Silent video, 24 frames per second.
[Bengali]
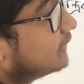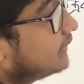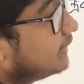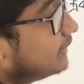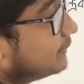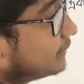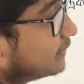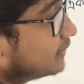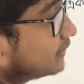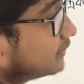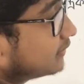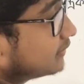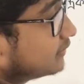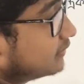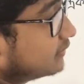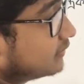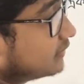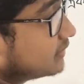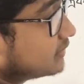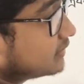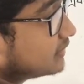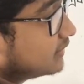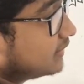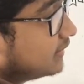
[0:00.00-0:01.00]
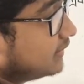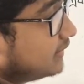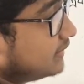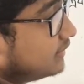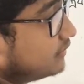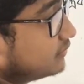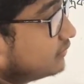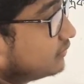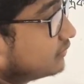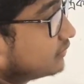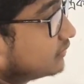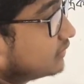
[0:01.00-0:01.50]
এবার কথা হচ্ছে এই
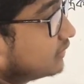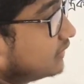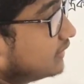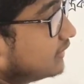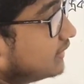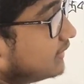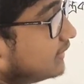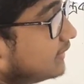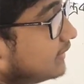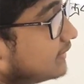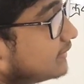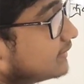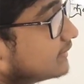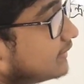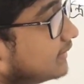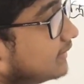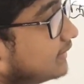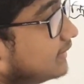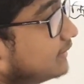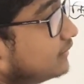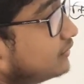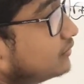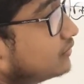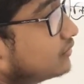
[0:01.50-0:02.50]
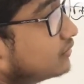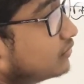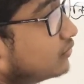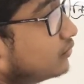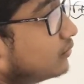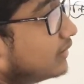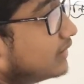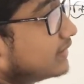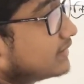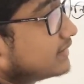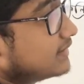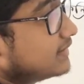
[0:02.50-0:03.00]
দূরত্ব তাহলে এক্স আর এই দূরত্ব
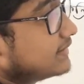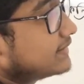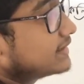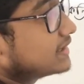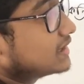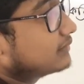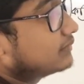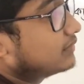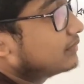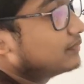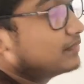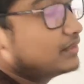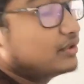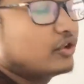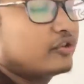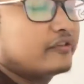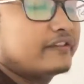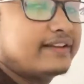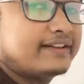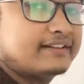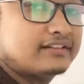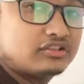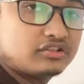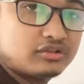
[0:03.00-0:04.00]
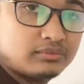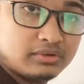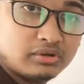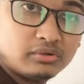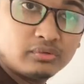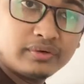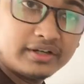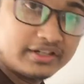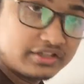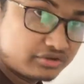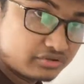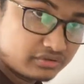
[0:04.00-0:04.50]
ওয়াই সেই হিসেবে পি অফ এক্স কমা
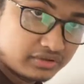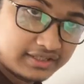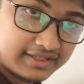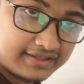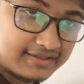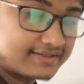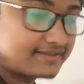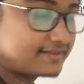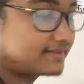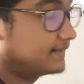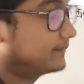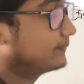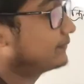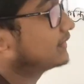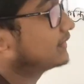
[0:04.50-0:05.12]
ওয়াই চলে আসছে